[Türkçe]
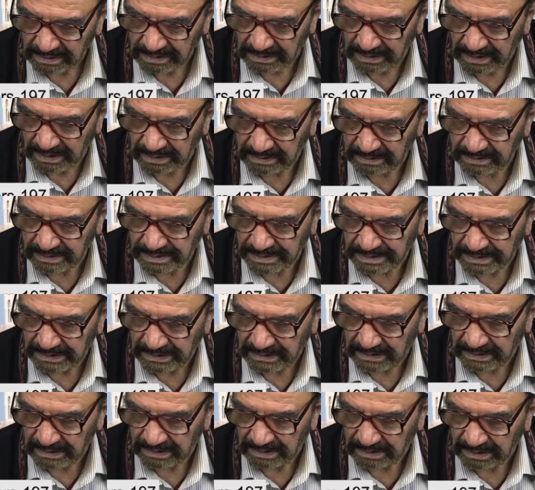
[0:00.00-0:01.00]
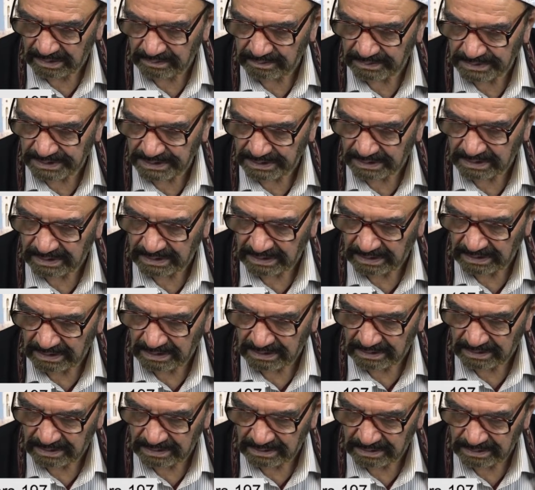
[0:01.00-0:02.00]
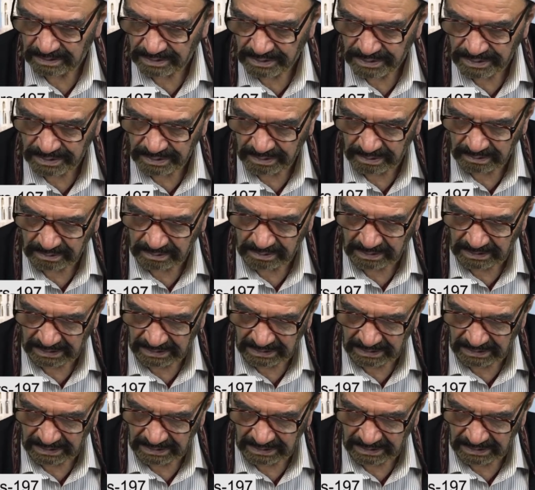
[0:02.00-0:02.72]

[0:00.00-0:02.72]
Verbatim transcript: Yani cehennem şikayetini söz